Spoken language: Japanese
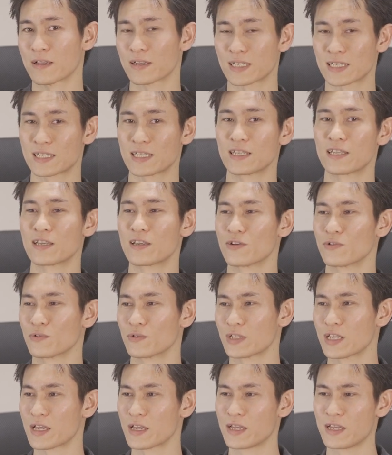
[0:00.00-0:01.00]
撮影できる
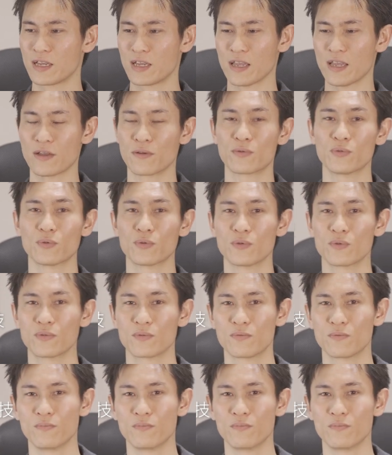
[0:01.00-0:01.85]
ので、この